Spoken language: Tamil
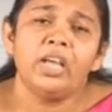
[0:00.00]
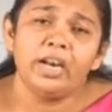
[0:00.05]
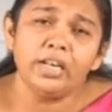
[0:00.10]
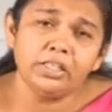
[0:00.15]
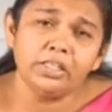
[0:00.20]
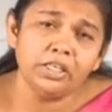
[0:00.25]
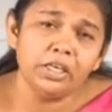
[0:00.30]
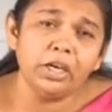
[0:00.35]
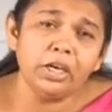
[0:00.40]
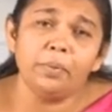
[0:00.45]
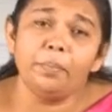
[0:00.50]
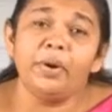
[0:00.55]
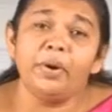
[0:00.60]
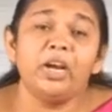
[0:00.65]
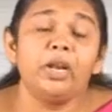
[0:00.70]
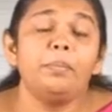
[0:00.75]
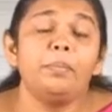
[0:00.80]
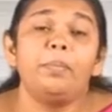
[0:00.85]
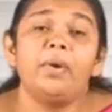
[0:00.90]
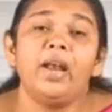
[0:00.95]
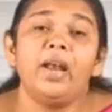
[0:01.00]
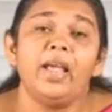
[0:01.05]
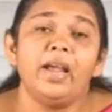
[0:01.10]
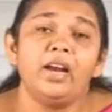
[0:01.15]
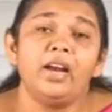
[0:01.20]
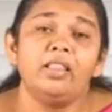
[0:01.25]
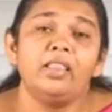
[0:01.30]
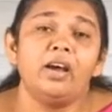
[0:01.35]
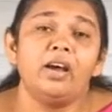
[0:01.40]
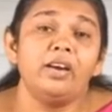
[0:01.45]
ரச்சிக்கப்பட்ட
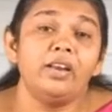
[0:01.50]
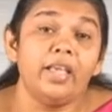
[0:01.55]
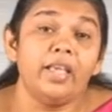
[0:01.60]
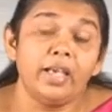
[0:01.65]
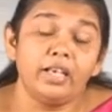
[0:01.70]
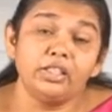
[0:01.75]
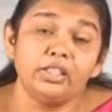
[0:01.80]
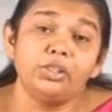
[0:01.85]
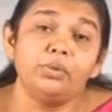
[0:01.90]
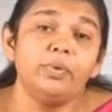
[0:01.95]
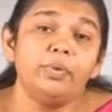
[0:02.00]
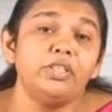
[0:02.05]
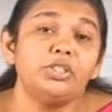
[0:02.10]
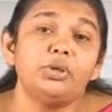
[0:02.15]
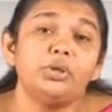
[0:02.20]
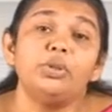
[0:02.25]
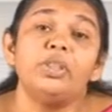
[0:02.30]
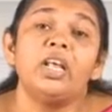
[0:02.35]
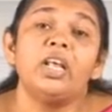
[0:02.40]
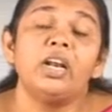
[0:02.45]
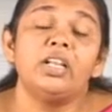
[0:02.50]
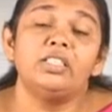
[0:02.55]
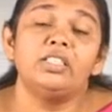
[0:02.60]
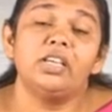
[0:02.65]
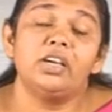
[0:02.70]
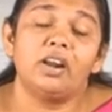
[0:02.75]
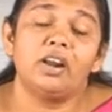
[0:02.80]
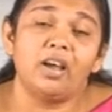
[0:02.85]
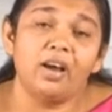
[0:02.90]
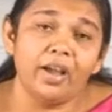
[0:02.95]
பிள்ளைகள் தான் இயேசுவை சொந்த
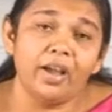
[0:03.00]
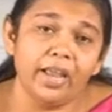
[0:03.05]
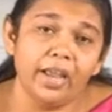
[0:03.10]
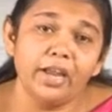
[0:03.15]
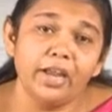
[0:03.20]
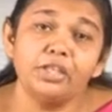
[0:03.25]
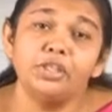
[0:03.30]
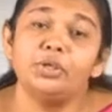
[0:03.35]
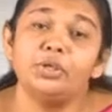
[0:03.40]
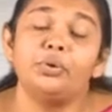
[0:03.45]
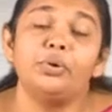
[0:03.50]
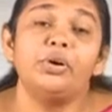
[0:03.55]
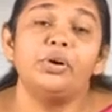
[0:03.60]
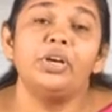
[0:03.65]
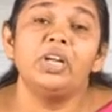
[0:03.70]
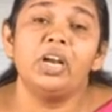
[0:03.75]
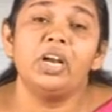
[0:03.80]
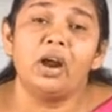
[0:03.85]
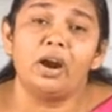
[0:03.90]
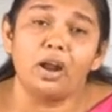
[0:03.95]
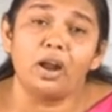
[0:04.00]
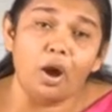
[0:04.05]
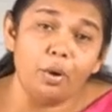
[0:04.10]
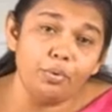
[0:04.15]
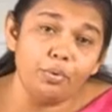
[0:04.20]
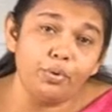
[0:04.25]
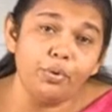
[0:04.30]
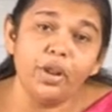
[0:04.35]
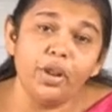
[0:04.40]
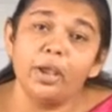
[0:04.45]
ரட்சகராக ஏற்றுக்கொண்டு நான்
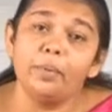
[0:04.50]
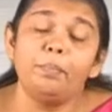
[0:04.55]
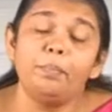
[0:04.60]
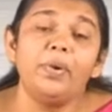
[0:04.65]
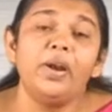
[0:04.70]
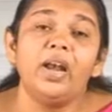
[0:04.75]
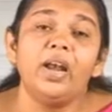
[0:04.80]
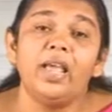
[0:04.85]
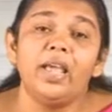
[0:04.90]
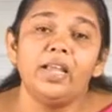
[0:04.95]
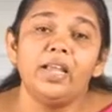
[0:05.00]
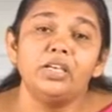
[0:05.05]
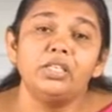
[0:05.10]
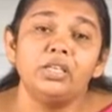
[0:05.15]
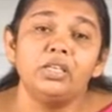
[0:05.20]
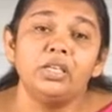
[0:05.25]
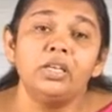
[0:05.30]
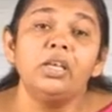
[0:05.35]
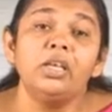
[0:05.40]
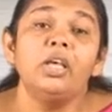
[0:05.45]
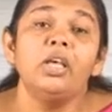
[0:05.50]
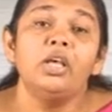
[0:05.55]
அவருடைய பிள்ளை என்று